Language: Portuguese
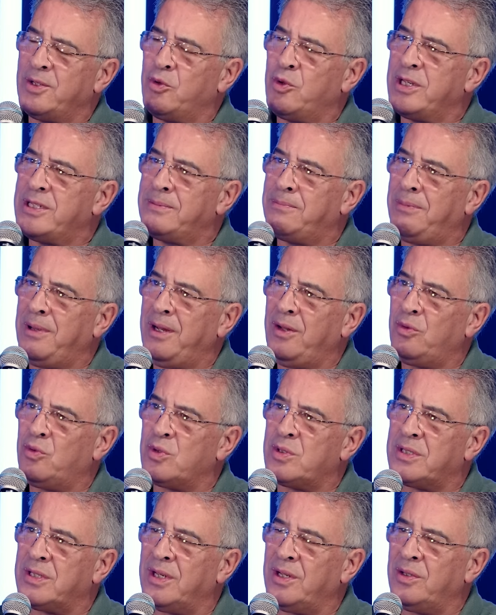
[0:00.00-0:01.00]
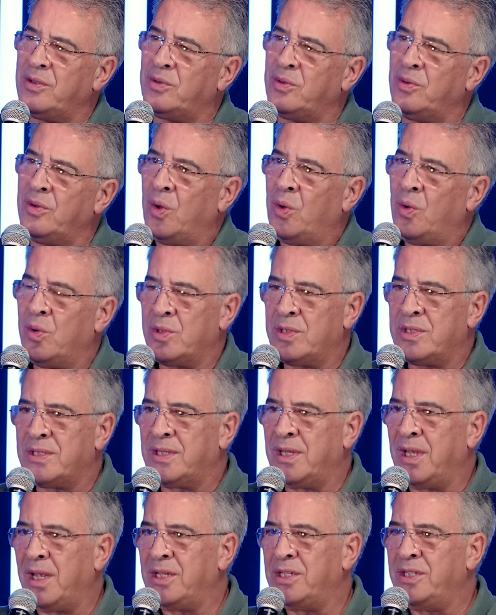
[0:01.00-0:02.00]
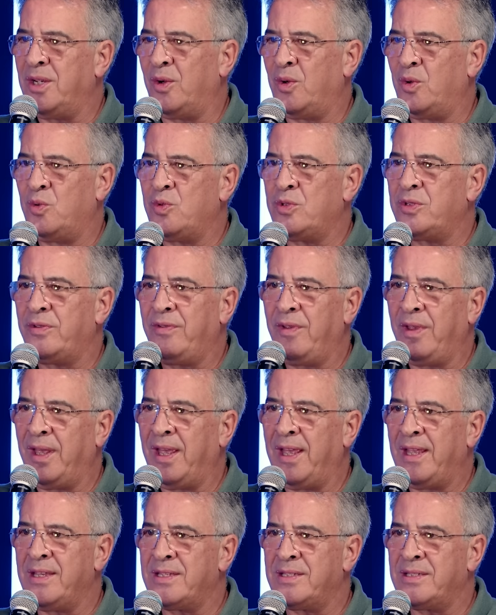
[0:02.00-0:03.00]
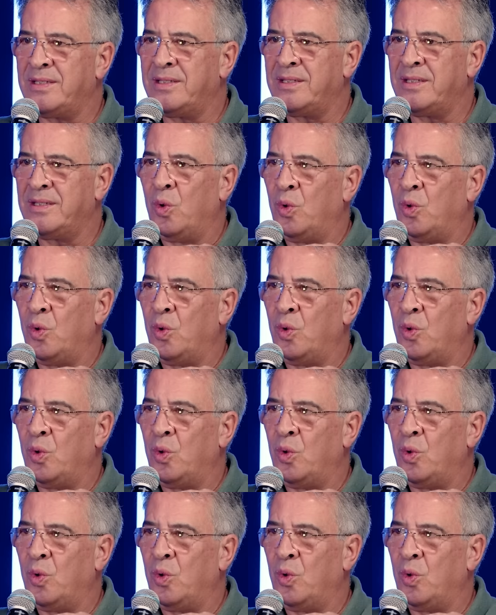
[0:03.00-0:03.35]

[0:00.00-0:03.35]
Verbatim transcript: o Espírito Santo Santo concede a alguns fiéis